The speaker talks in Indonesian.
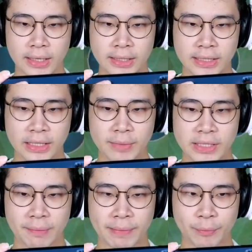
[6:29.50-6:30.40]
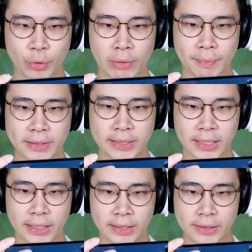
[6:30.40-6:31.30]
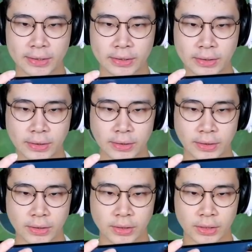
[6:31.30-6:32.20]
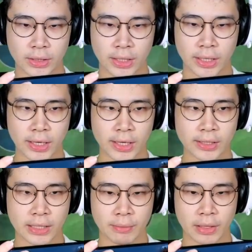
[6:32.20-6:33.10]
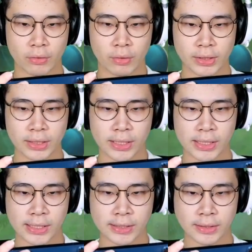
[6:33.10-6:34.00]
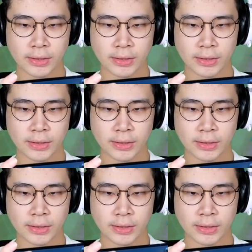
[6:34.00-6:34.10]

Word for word: jadi bisa 45% oke sabar dulu aja